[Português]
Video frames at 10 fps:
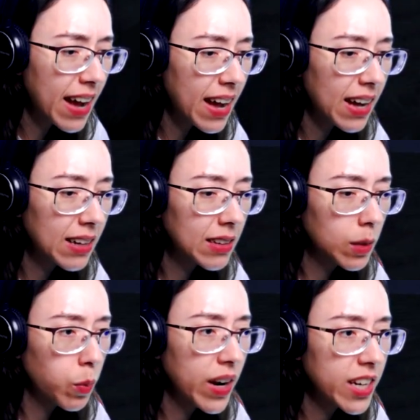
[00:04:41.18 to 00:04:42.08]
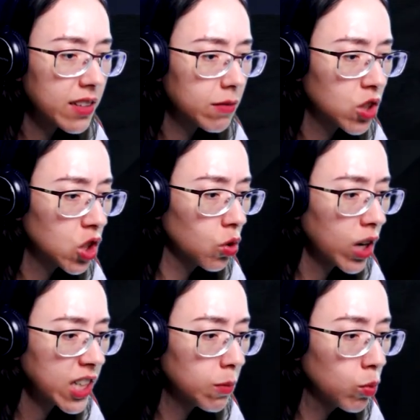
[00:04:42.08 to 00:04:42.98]
ficar andando por aí de
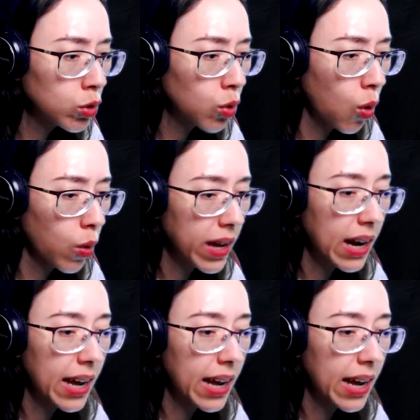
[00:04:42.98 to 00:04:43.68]
noite é muito ruim,